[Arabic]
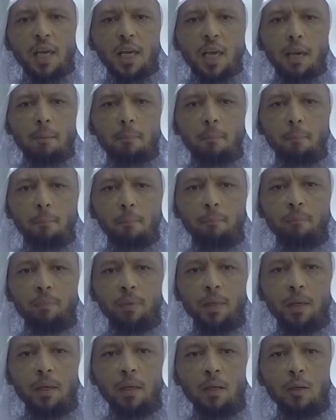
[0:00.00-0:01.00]
القيم
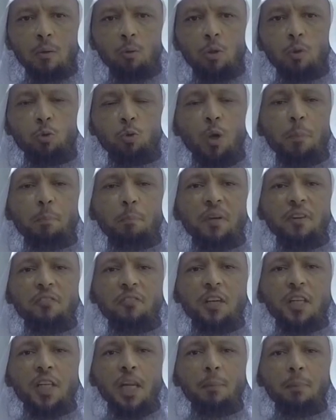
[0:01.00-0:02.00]
وتربي
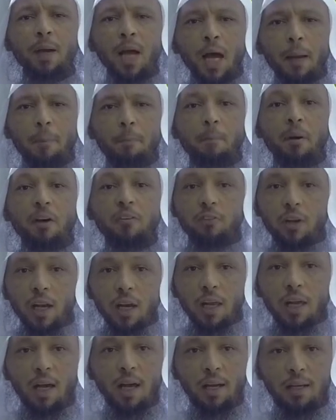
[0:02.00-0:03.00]
فينا المحبه في
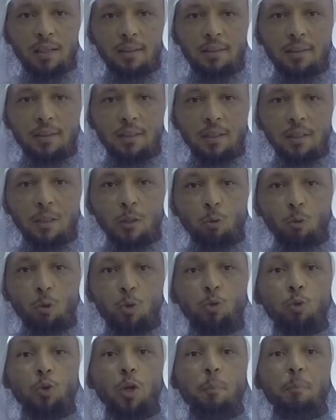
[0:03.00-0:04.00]
الله
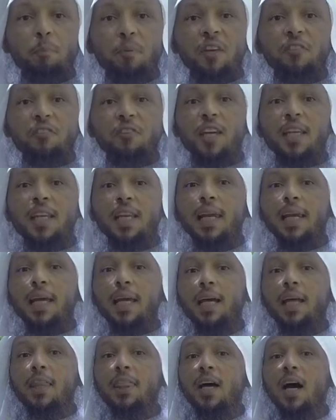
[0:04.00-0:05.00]
وتربي فينا
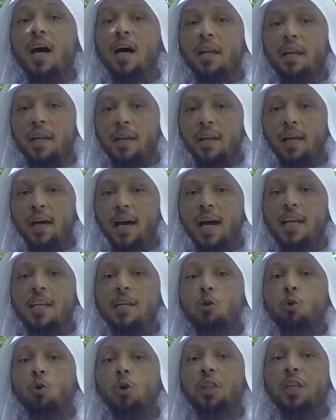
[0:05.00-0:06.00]
الاعذار
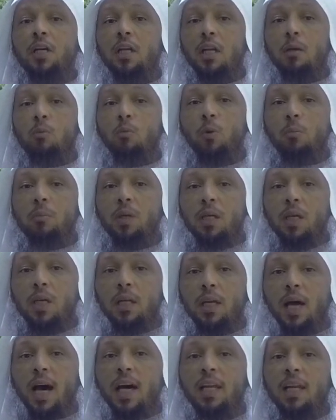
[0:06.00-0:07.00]
ان نعذر
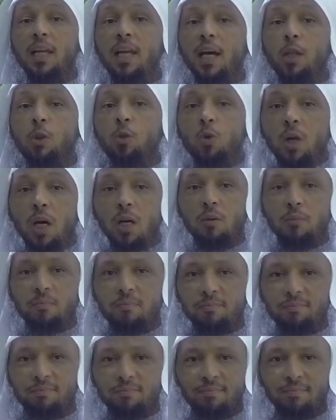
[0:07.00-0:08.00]
المؤمنين ان نعذرهم
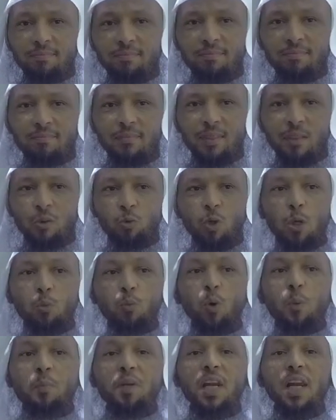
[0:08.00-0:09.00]

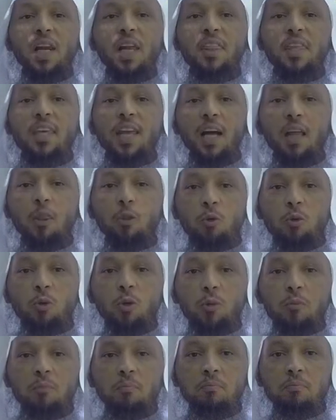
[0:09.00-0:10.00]
والمؤمن الذي
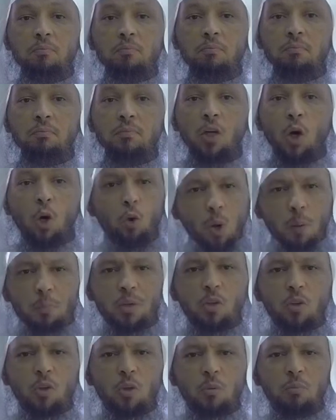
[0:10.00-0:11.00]
يعذرهم هو
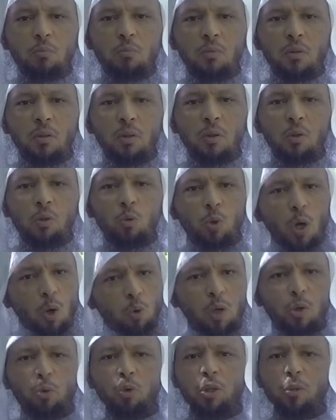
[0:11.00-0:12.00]
منهم
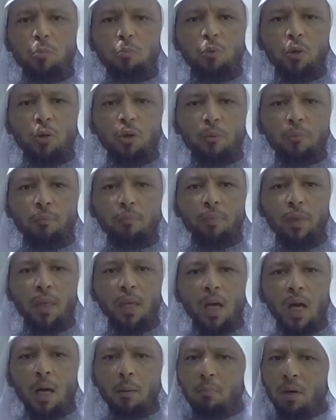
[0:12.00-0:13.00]
وهو يحبهم
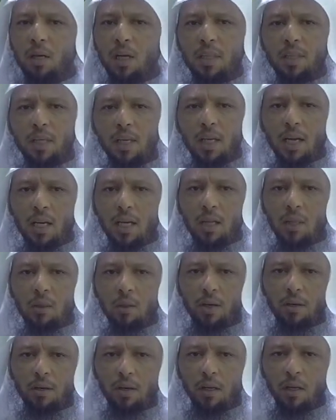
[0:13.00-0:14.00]
اما الذي لا
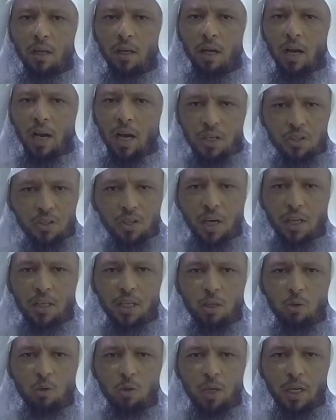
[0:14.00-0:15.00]
يعذر اخشى
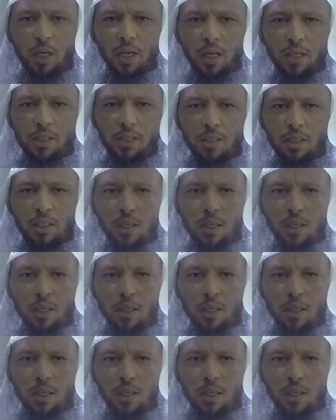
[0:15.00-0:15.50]
ان يكون ناقص